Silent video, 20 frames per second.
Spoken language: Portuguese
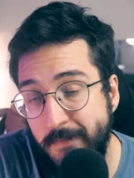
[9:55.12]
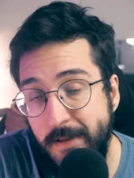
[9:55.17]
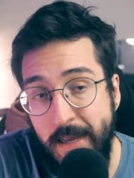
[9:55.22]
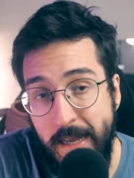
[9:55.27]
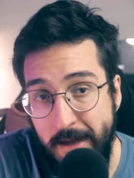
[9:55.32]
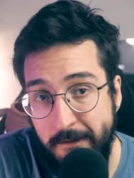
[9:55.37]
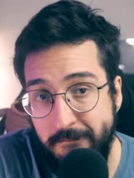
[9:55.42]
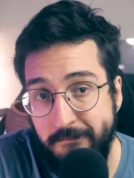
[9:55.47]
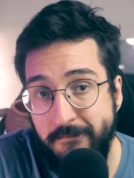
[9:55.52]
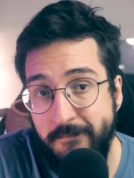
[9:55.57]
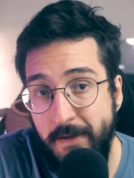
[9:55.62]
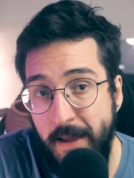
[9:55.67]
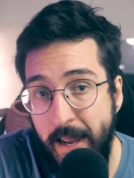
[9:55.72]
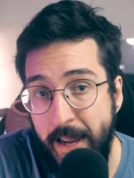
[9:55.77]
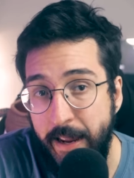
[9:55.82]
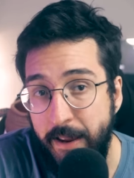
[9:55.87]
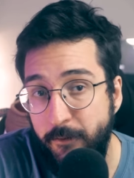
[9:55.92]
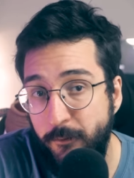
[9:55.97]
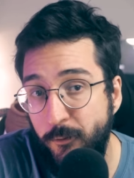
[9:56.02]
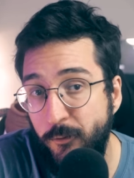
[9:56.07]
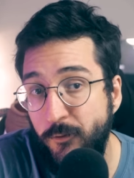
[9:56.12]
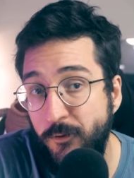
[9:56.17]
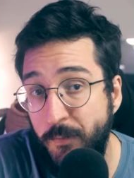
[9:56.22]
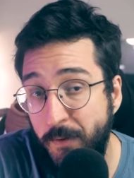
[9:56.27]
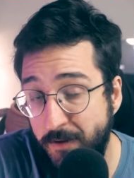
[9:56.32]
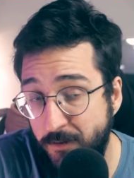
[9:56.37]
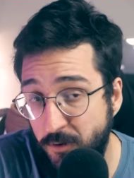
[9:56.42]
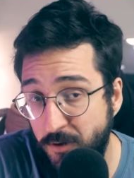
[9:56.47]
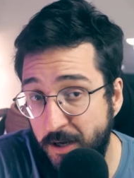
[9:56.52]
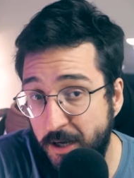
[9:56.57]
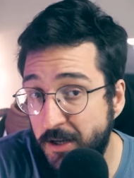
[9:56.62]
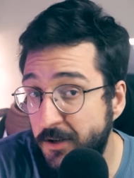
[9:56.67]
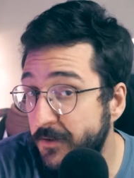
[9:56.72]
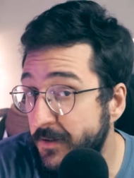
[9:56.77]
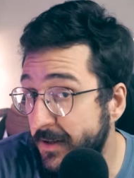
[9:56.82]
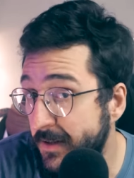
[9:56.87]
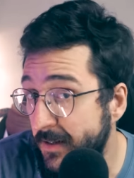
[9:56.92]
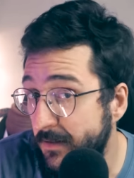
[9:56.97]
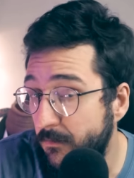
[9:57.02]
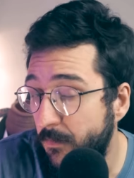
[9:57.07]
É, é isso. Espero que tenham
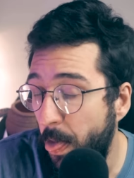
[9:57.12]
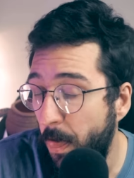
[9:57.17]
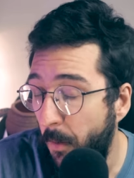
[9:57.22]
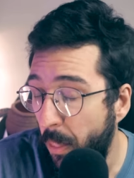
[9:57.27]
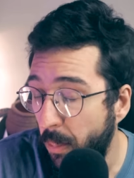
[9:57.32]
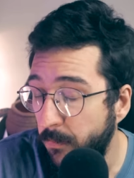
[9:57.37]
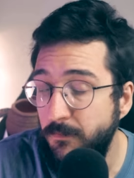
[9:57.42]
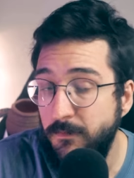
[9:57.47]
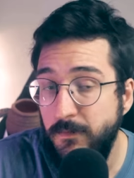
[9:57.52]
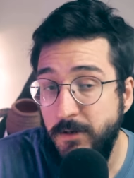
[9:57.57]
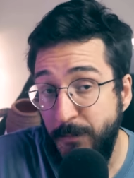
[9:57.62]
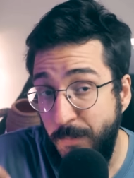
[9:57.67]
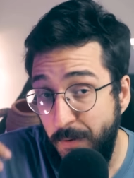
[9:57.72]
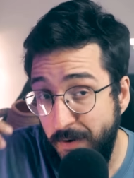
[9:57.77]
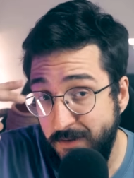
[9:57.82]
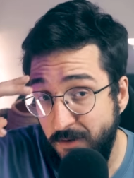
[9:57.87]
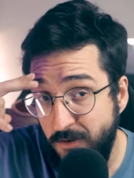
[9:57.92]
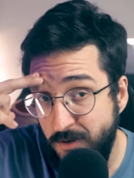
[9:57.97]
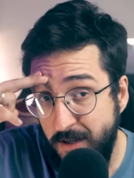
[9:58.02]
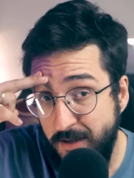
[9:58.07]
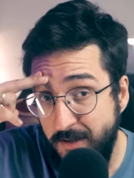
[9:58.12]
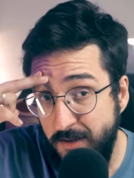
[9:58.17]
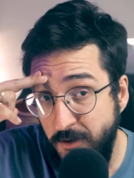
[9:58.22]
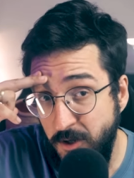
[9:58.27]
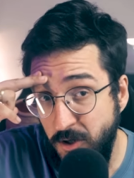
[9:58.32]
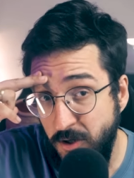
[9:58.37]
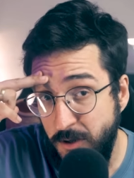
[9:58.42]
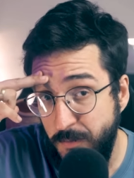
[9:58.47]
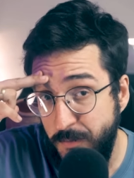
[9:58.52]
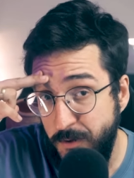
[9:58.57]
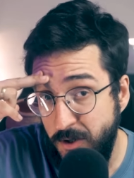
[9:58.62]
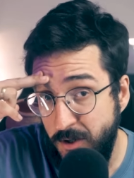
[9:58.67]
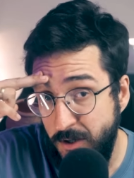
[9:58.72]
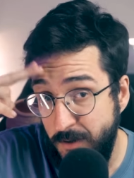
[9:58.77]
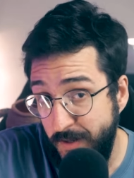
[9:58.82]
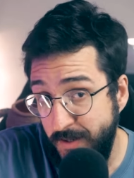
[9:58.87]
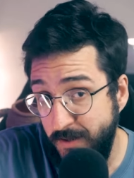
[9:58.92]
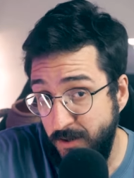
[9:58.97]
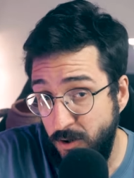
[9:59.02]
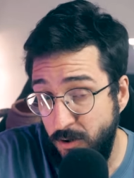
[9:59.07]
gostado Espero que vocês tenham gostado desse vídeo. Um grande beijo, um grande
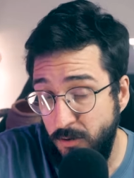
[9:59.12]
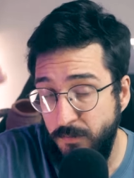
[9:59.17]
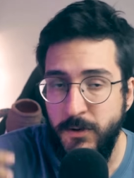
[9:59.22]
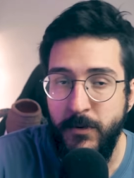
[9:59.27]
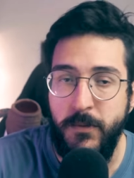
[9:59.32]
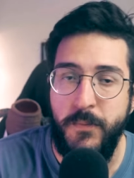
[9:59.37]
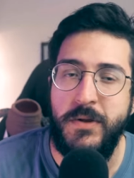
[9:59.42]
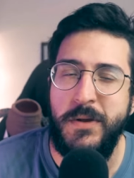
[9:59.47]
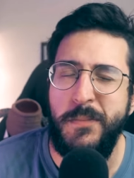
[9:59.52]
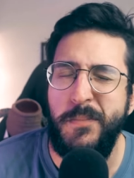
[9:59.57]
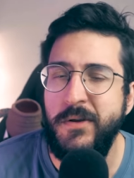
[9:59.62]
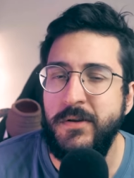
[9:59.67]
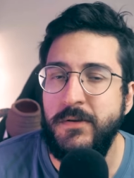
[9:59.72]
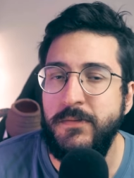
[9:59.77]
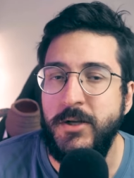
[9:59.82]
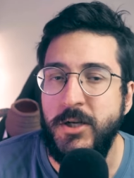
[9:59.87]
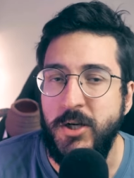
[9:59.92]
abraço. Beijo, até a próxima.